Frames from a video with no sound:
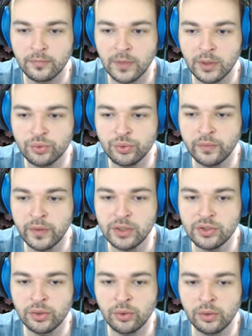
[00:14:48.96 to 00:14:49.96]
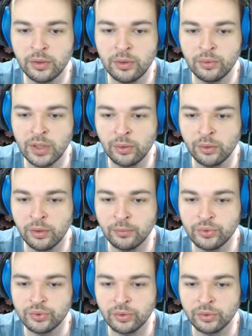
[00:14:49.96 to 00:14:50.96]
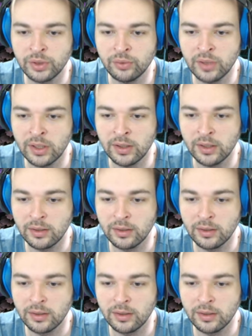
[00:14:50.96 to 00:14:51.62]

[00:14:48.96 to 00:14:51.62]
Şunu verince ne oluyor? Luden oluyormuş. Çok da güzel değil.